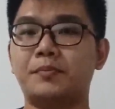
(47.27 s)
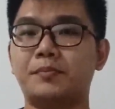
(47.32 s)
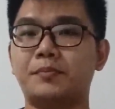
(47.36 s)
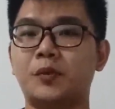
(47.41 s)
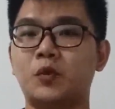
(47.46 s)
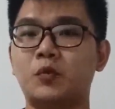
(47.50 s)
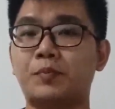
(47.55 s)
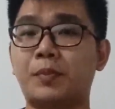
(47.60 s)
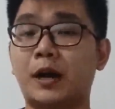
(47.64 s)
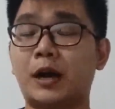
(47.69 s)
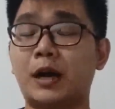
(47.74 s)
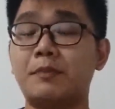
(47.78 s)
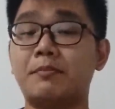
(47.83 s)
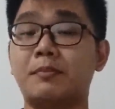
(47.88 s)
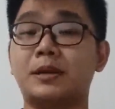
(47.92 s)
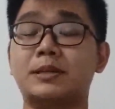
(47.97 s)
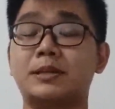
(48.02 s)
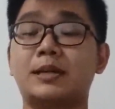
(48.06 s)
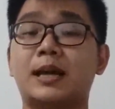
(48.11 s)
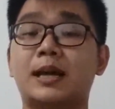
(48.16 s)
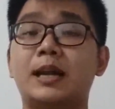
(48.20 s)
merupakan
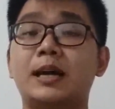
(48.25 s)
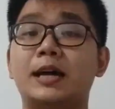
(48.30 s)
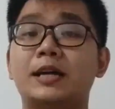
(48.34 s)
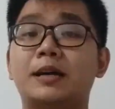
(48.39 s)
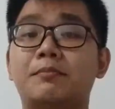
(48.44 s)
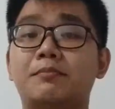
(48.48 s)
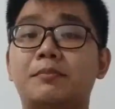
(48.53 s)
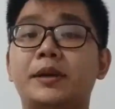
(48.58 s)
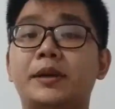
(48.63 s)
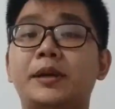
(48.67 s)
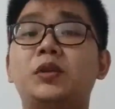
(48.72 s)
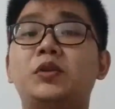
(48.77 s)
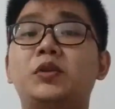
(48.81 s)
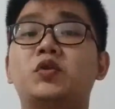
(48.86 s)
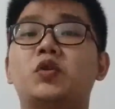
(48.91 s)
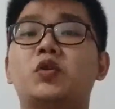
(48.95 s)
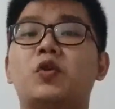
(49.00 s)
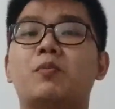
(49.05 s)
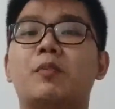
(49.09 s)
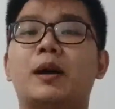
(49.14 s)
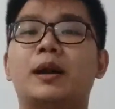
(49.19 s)
masalah yang begitu
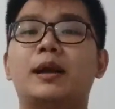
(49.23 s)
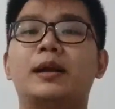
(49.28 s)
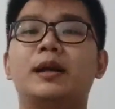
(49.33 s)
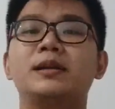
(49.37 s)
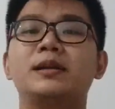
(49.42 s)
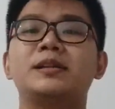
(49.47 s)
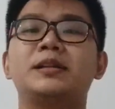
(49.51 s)
global ya.